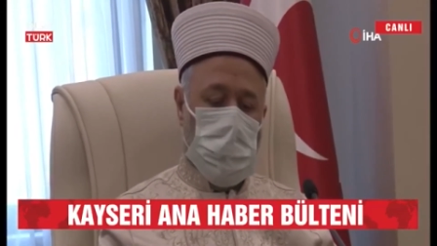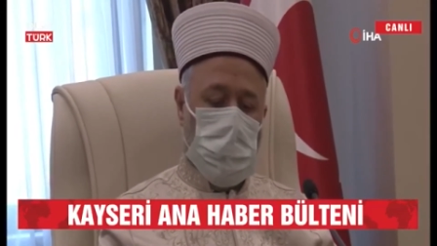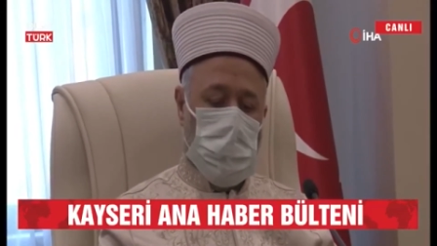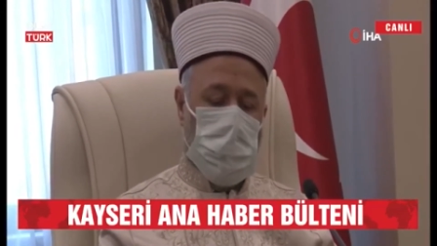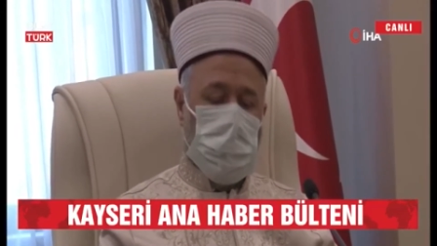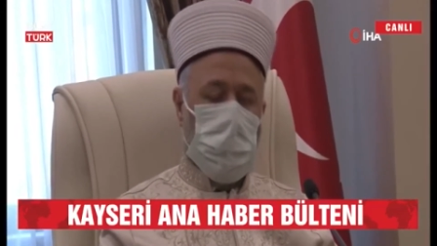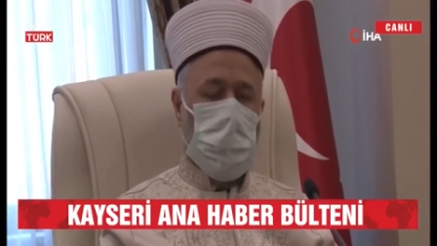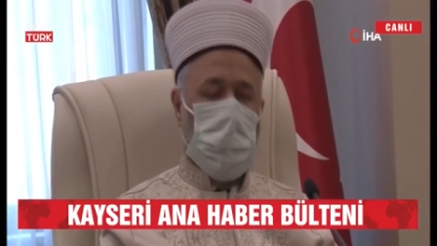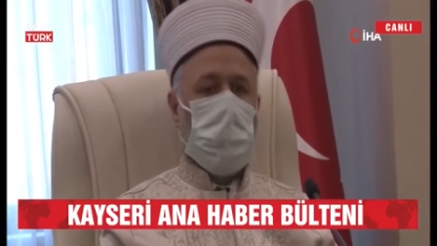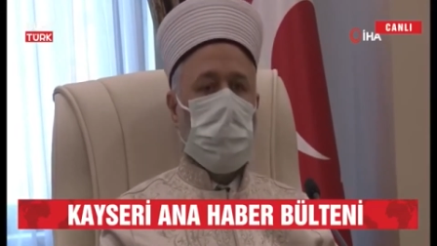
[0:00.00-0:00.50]

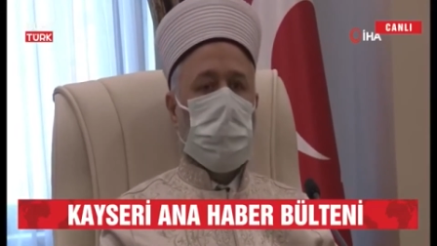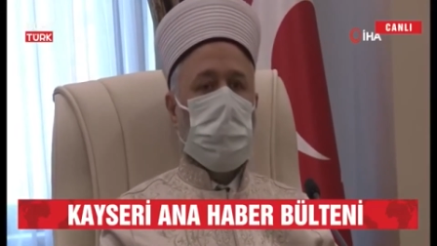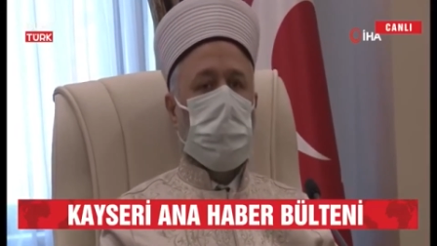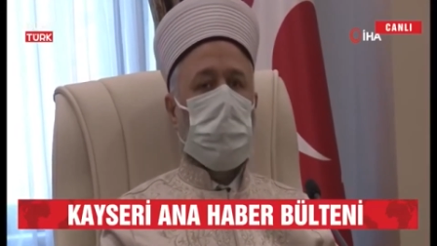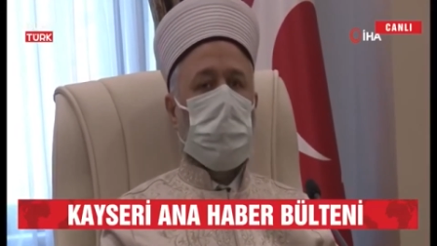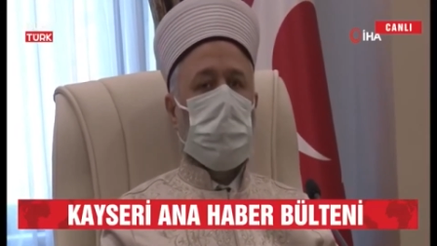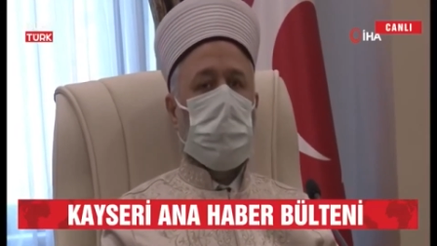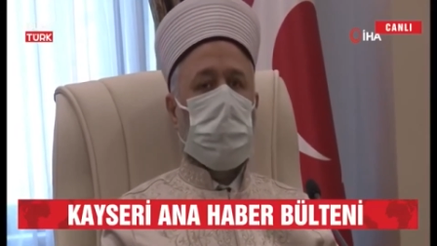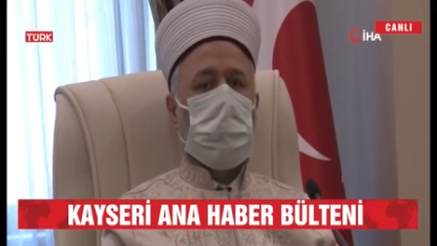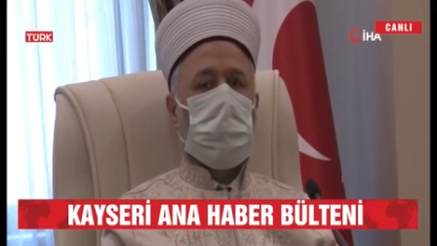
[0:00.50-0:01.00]

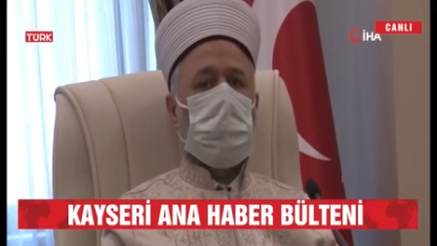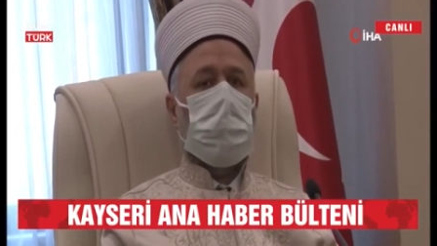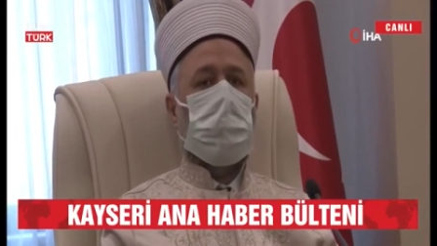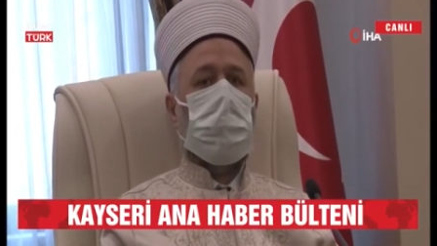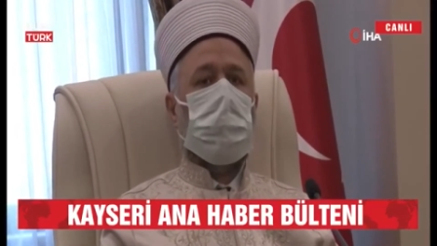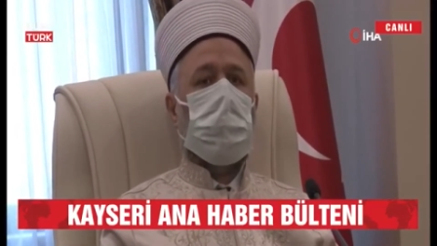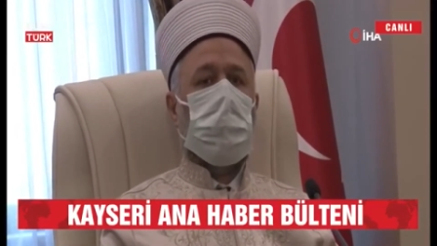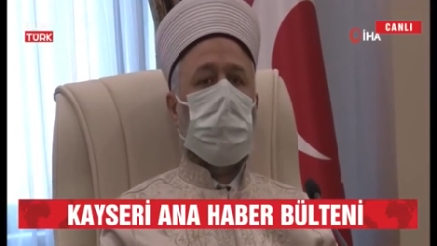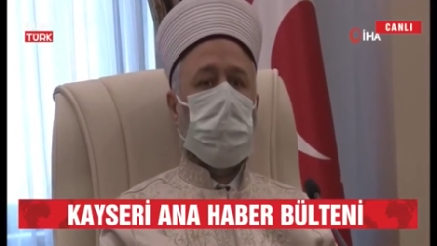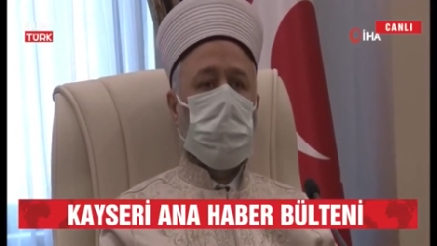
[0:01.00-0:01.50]
Almanya'da
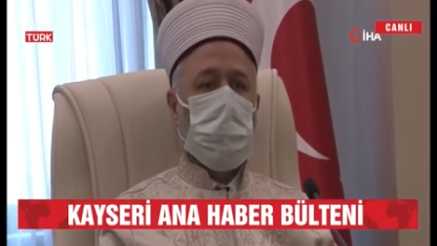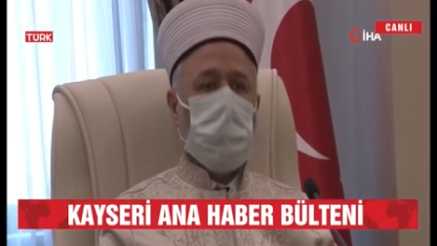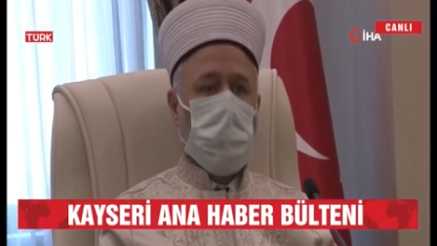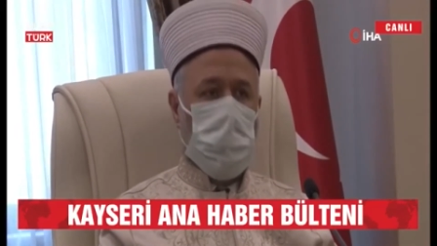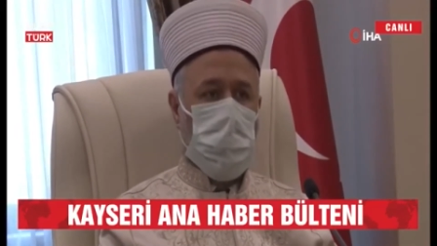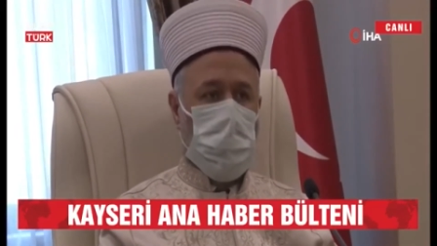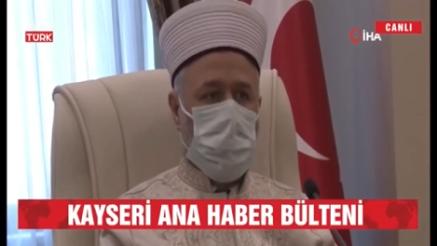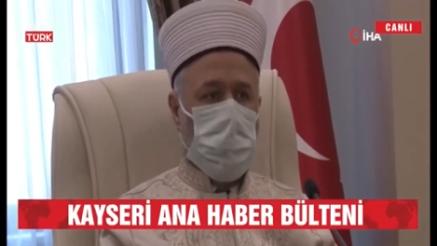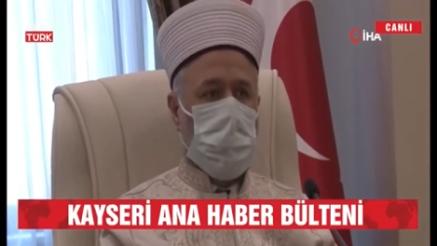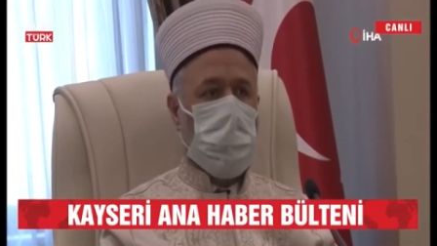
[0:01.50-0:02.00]
bulunmuş
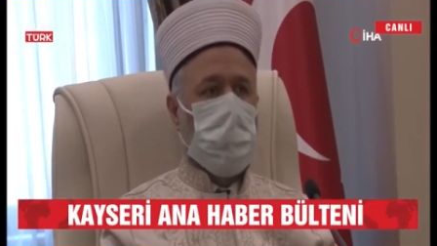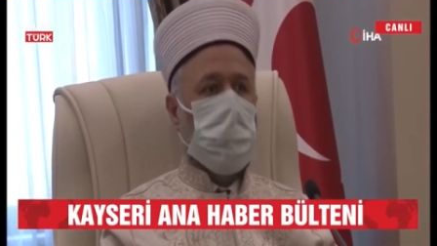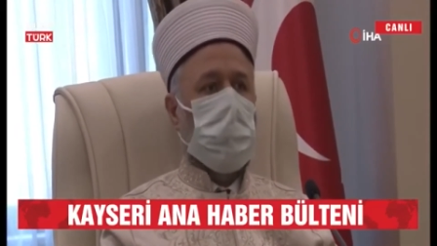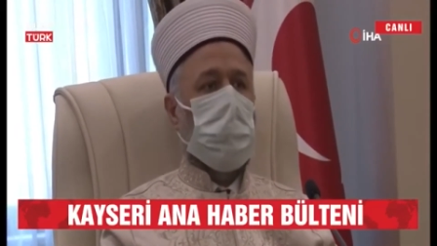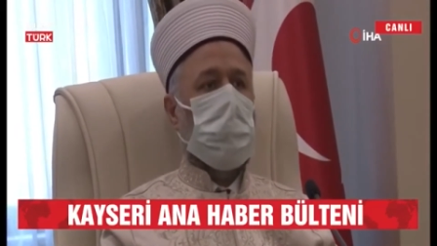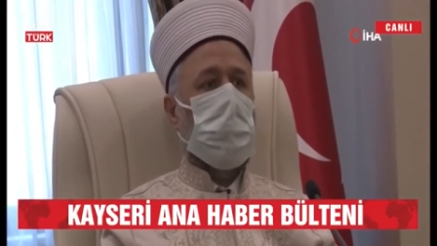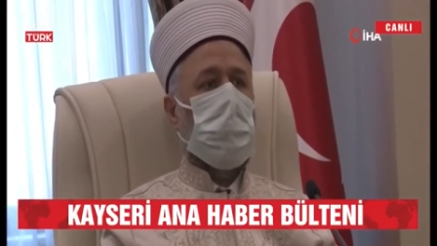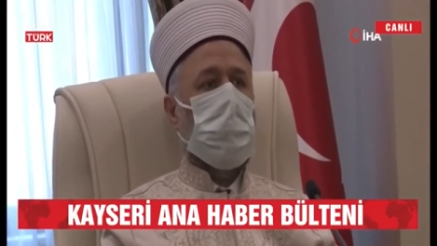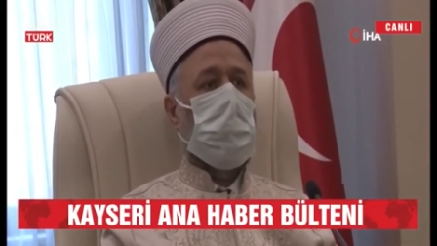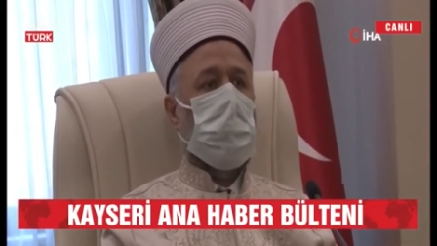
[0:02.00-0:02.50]
olduğu
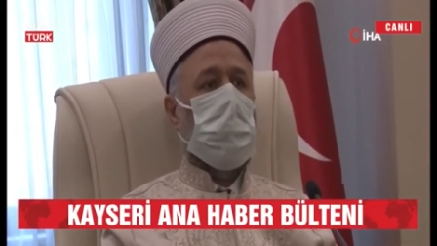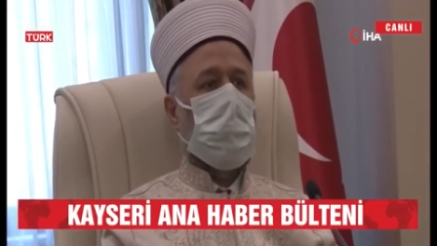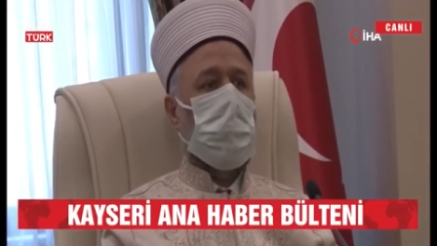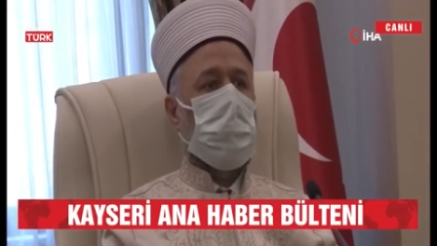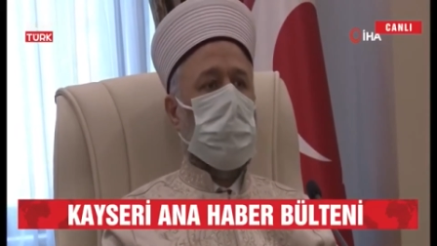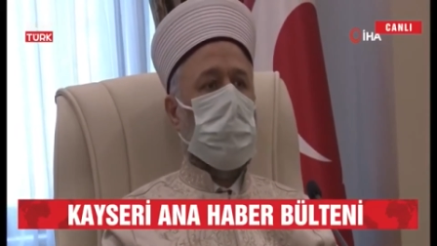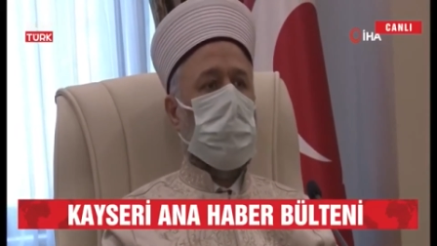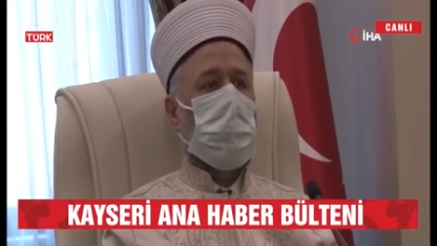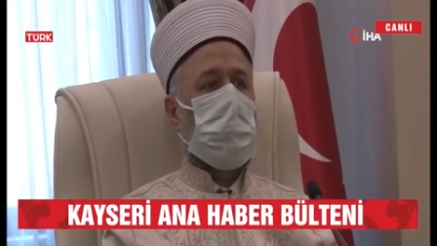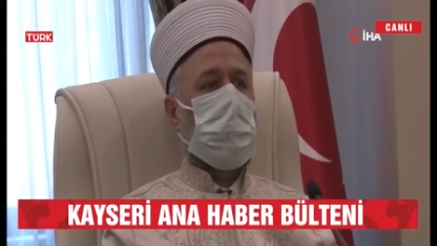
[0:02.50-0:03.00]

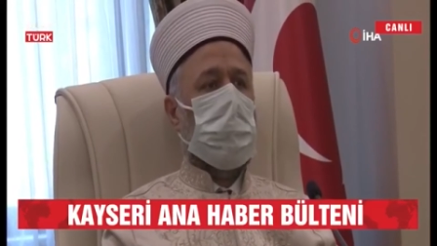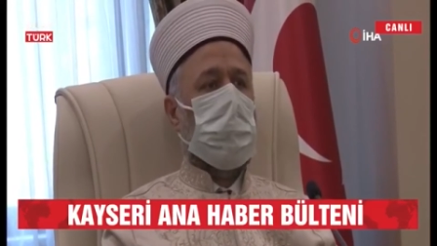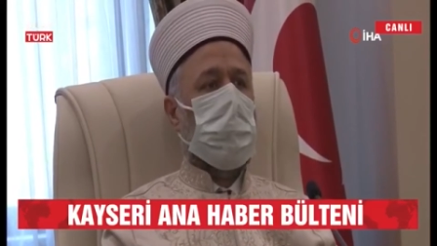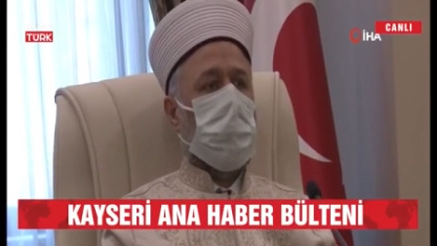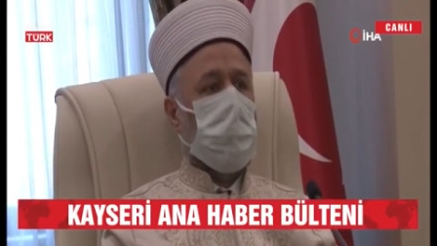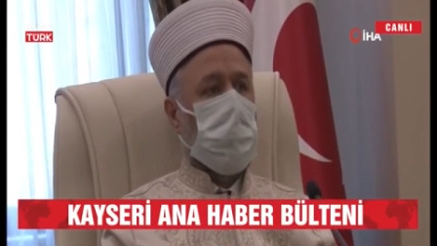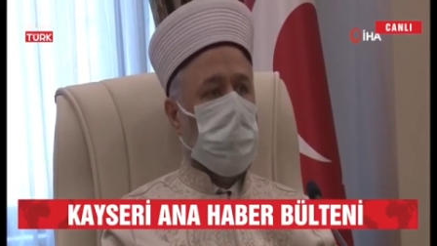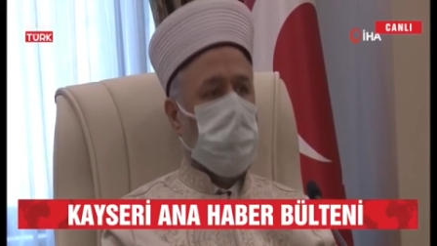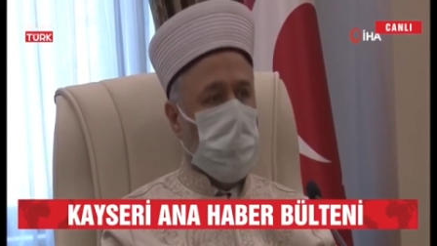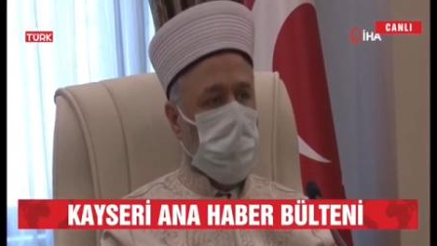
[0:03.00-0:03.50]
bölgede
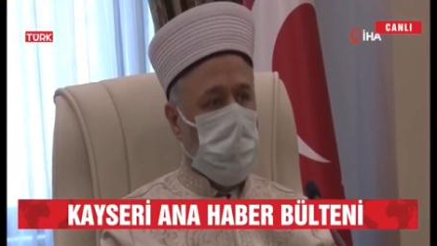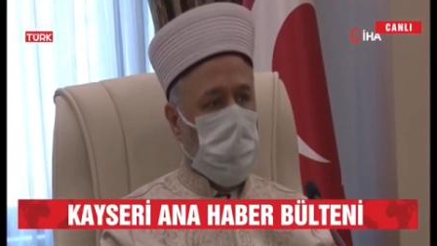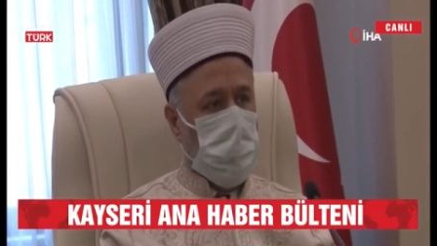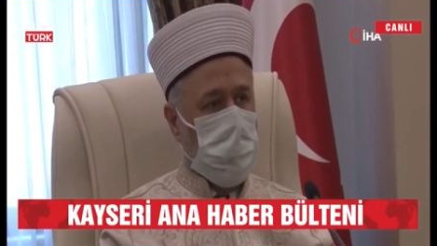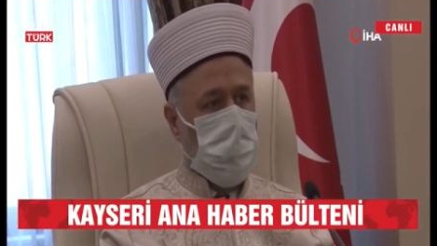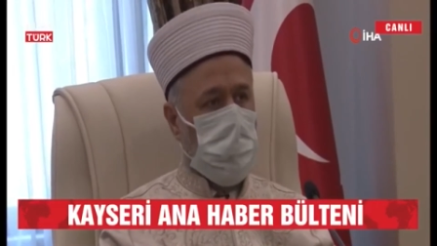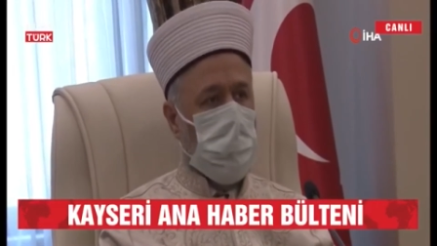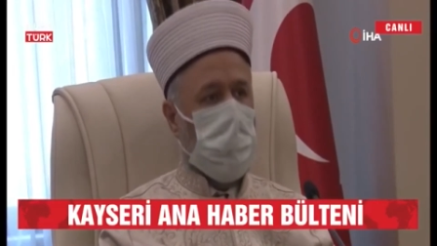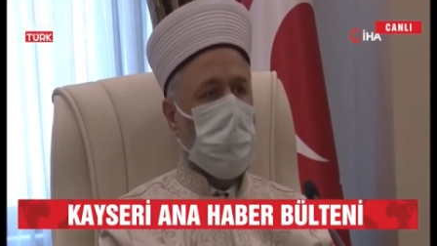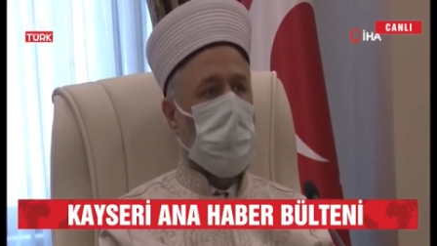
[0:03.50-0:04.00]

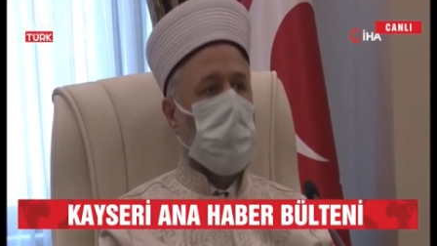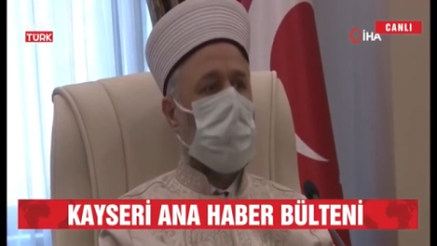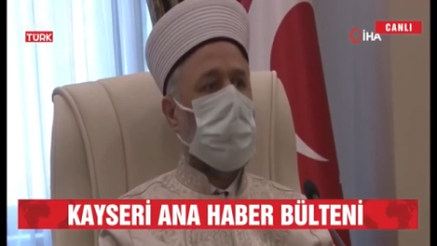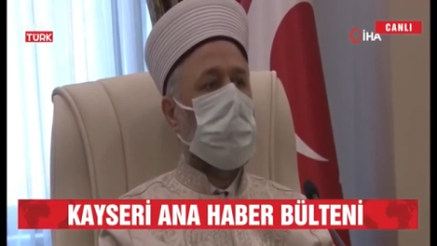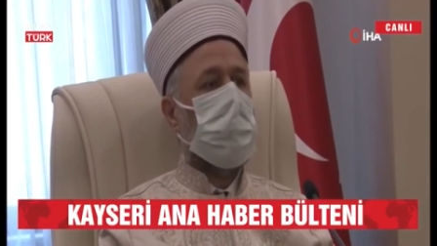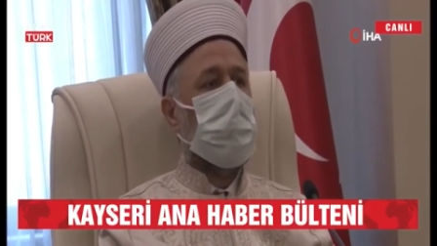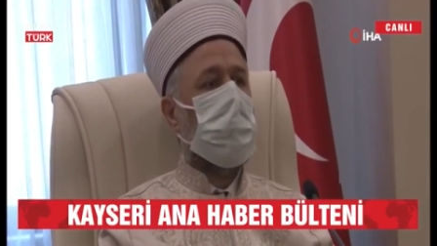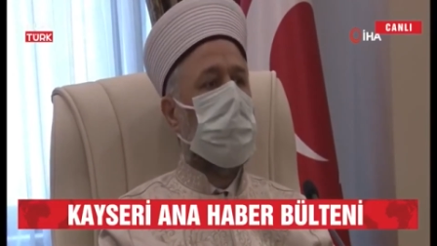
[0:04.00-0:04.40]
komşusu olan